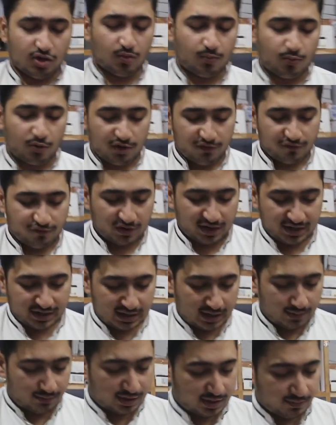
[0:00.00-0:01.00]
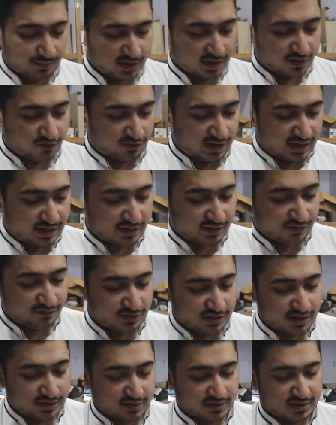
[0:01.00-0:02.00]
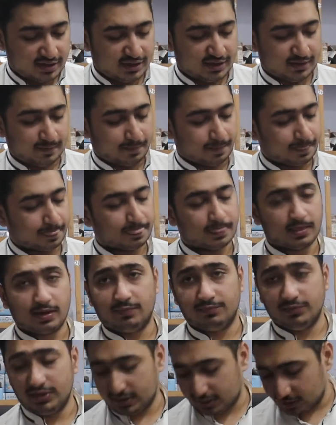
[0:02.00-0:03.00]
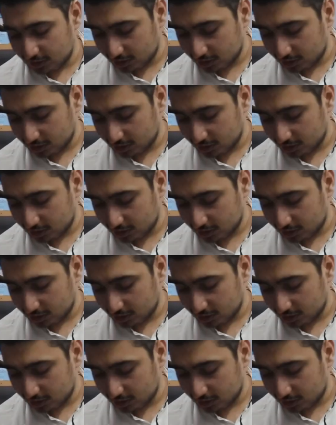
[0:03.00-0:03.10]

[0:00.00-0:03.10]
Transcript: 0.5 का हमारे पास वायर है फ्रेंड्स ठीक है आप देख